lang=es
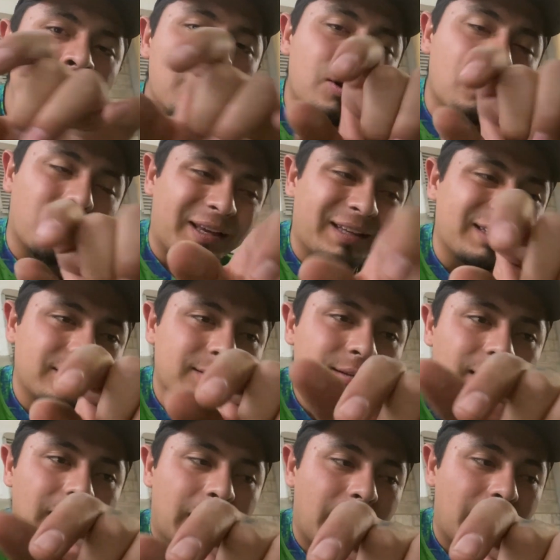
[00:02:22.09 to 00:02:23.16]
lo que es
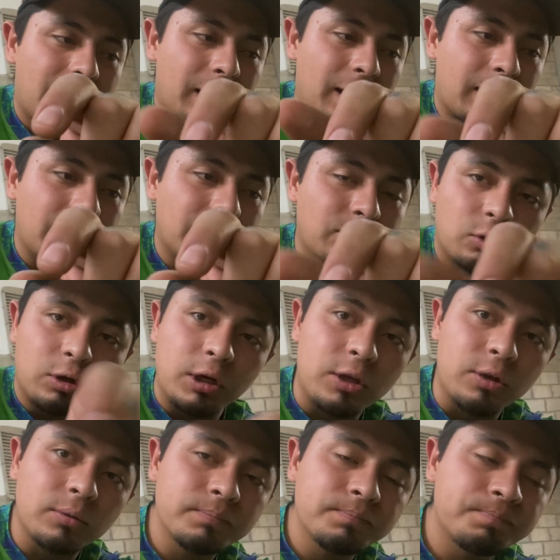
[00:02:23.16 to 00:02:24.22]
el
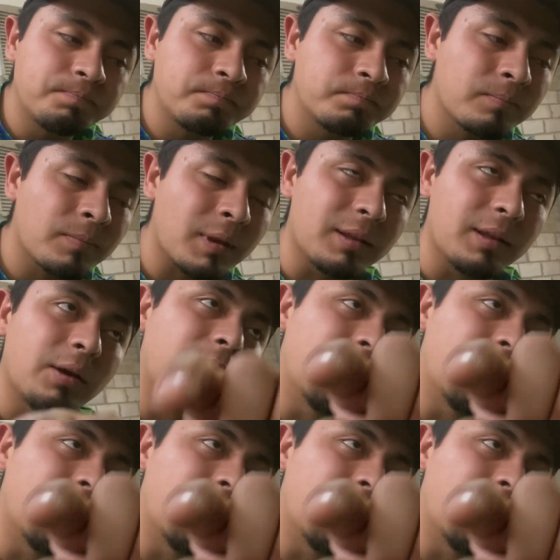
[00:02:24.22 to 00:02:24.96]
tornillo, digo, el,